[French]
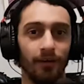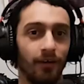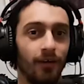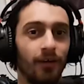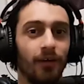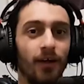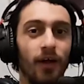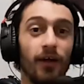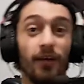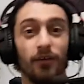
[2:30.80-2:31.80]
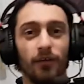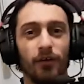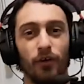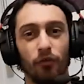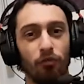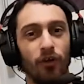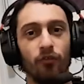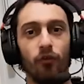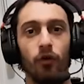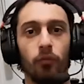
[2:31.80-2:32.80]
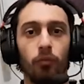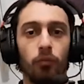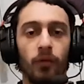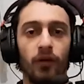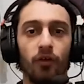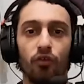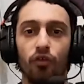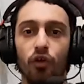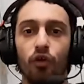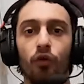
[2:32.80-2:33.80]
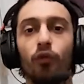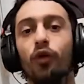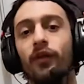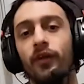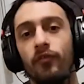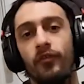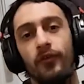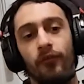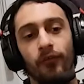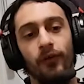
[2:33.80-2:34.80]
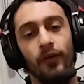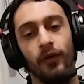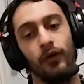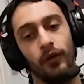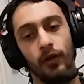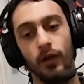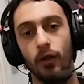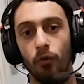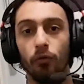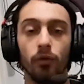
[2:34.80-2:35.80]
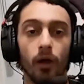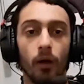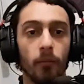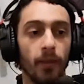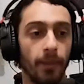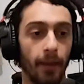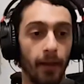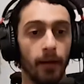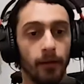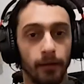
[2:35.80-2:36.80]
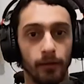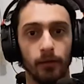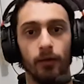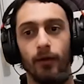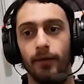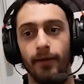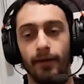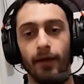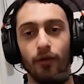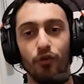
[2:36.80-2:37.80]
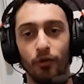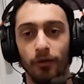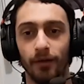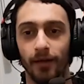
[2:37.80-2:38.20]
euh, vous allez voir pendant tout le long de cette vidéo, l'annonce en même temps. Tant ça!